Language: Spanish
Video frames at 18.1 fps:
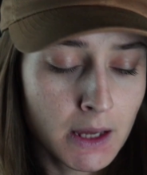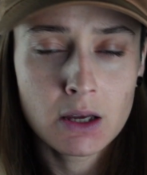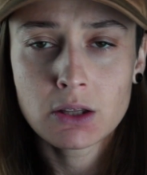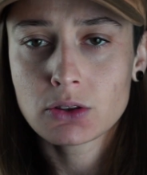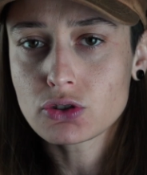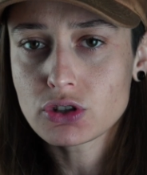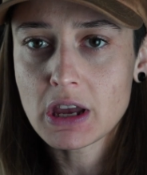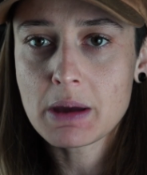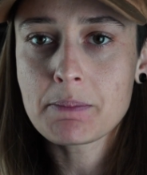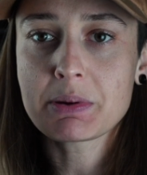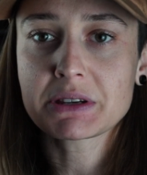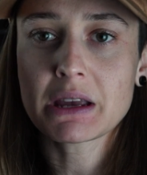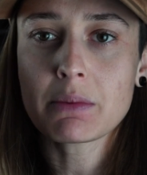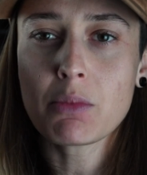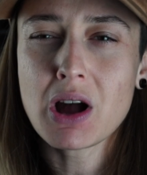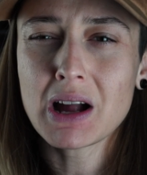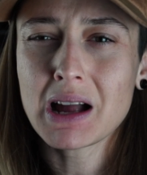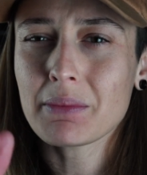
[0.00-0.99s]
Entonces
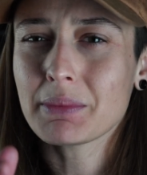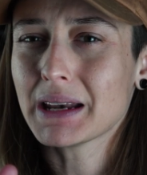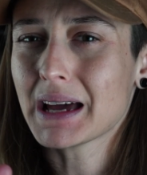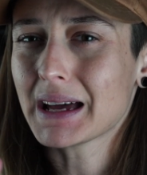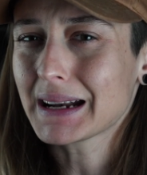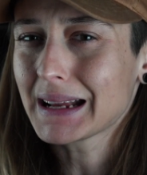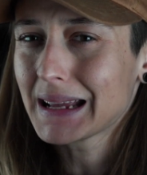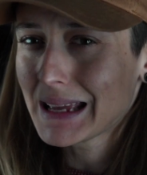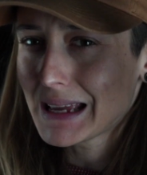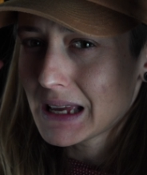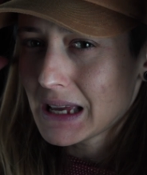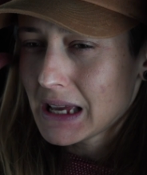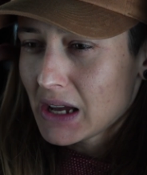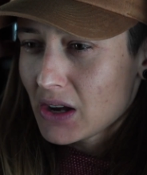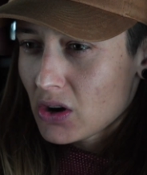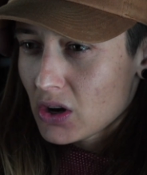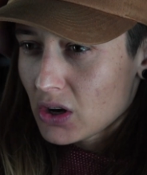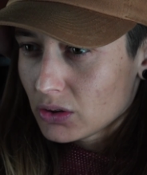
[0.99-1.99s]
empezamos a caminar
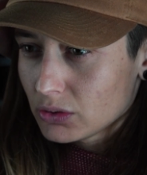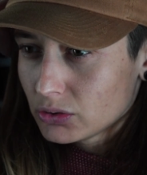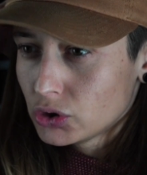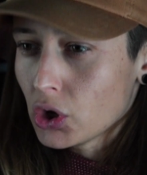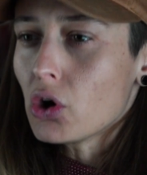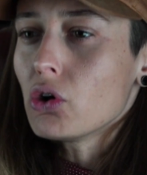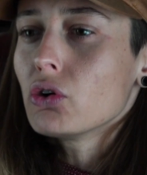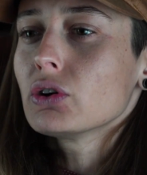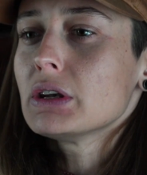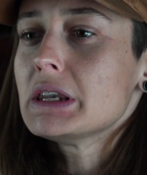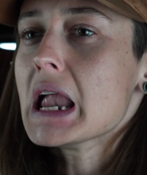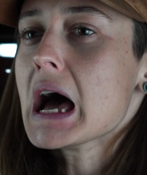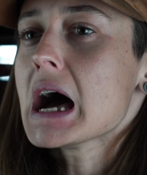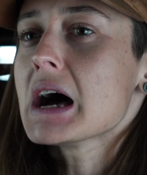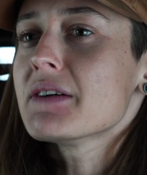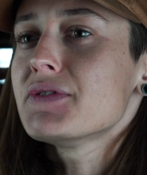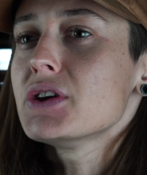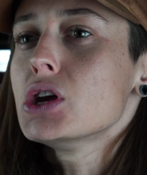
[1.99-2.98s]
la
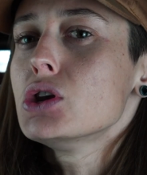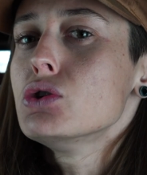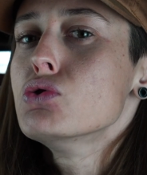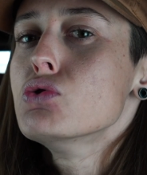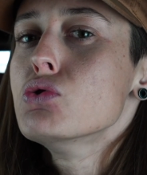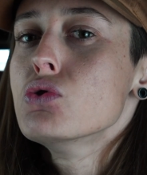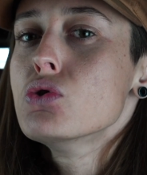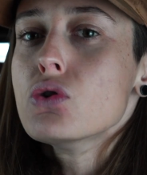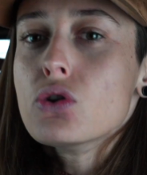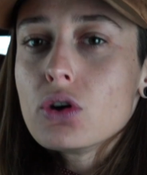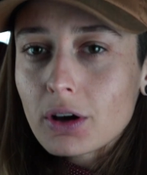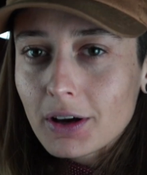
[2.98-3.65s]
l'avenue,